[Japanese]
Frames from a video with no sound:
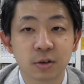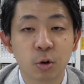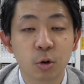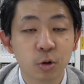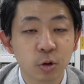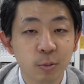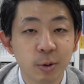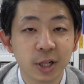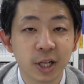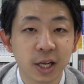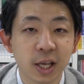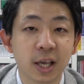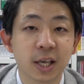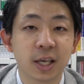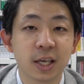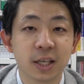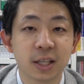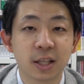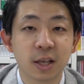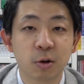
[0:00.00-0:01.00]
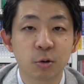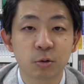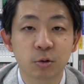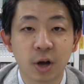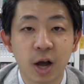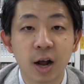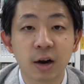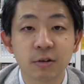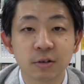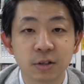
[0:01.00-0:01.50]
言葉だけ聞いたこと
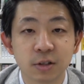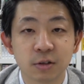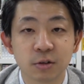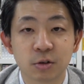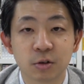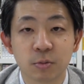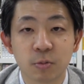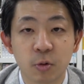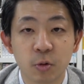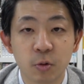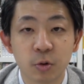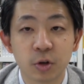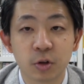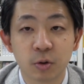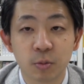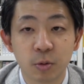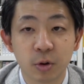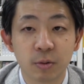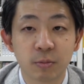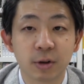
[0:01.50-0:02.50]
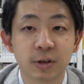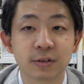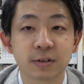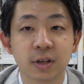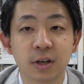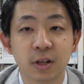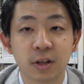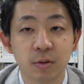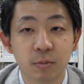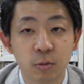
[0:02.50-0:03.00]
はあるっていう人も多いと思います
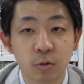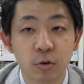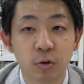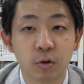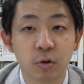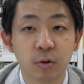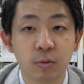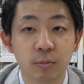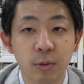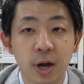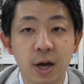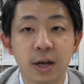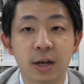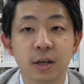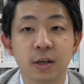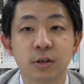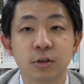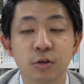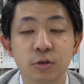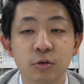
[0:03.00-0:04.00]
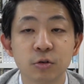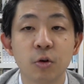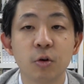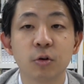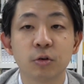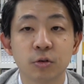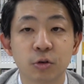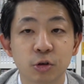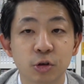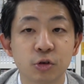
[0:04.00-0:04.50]
けれどもまあ臭
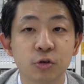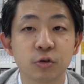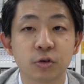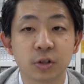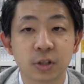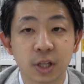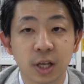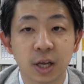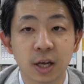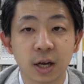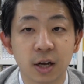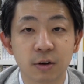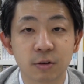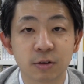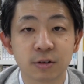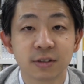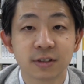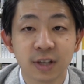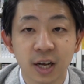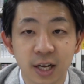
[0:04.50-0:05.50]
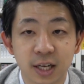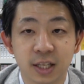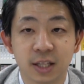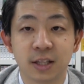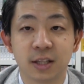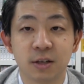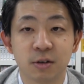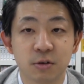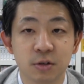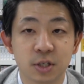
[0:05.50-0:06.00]
豆腐の臭ってあの臭
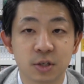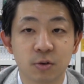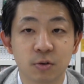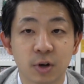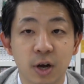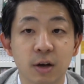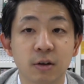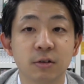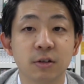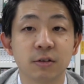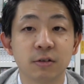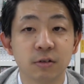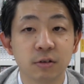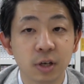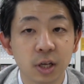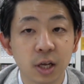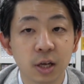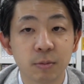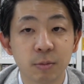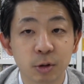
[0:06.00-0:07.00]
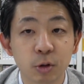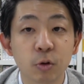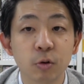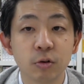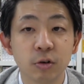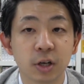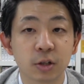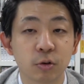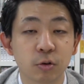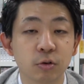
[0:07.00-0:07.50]
いっていう字を書くんですよね、ま豆
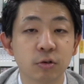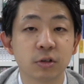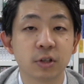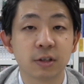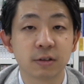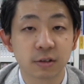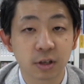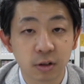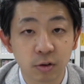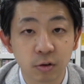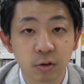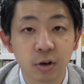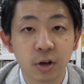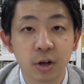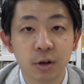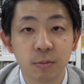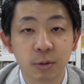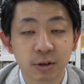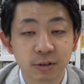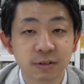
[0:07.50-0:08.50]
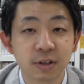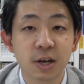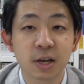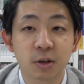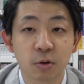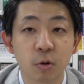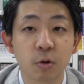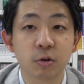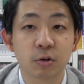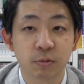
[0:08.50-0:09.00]
腐は豆腐ですけど、ま臭い
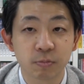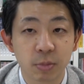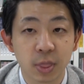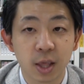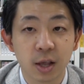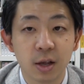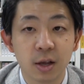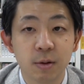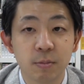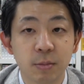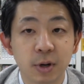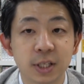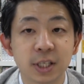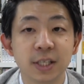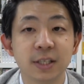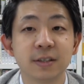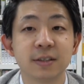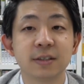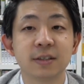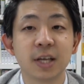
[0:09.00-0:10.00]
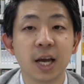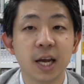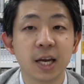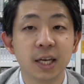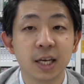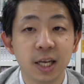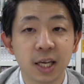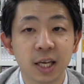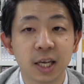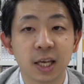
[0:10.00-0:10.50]
豆腐まあ、実際
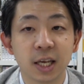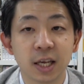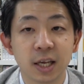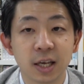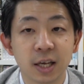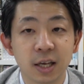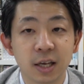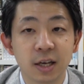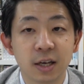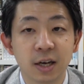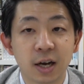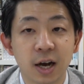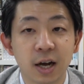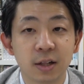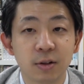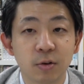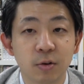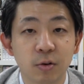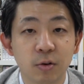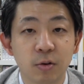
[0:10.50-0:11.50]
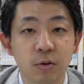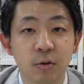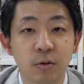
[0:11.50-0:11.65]
にあの